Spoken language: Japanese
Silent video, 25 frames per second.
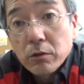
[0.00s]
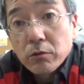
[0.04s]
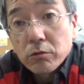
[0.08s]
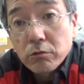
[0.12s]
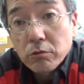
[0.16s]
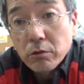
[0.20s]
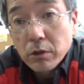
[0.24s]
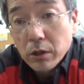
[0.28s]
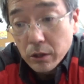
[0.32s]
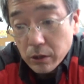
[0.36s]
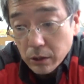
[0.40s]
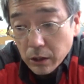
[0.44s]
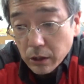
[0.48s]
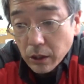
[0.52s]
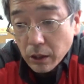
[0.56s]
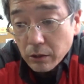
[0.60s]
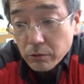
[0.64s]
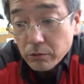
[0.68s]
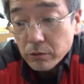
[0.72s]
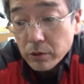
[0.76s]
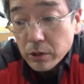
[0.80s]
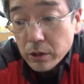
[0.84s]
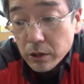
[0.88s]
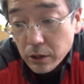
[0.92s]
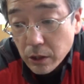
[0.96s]
ことが多々あ
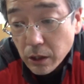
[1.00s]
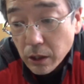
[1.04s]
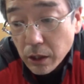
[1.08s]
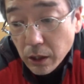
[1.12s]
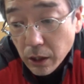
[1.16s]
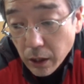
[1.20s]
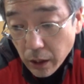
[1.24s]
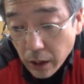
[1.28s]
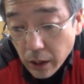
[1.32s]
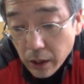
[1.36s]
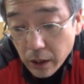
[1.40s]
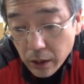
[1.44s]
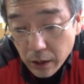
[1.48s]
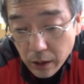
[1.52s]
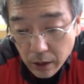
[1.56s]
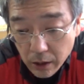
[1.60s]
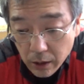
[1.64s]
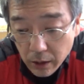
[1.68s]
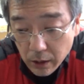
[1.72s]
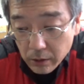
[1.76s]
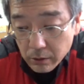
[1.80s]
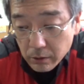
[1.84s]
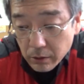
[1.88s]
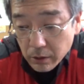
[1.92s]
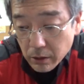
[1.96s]
るんですが、は
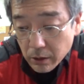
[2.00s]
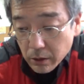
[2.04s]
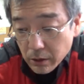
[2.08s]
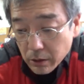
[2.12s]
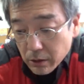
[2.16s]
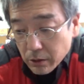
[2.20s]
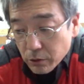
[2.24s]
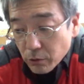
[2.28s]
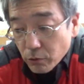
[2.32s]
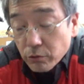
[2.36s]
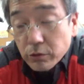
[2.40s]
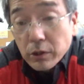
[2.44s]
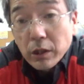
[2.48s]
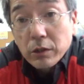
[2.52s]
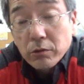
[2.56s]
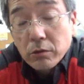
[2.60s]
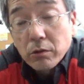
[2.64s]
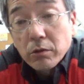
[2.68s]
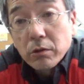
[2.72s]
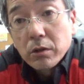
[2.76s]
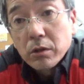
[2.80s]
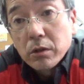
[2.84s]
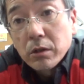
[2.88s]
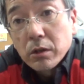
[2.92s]
い。で、夜だと、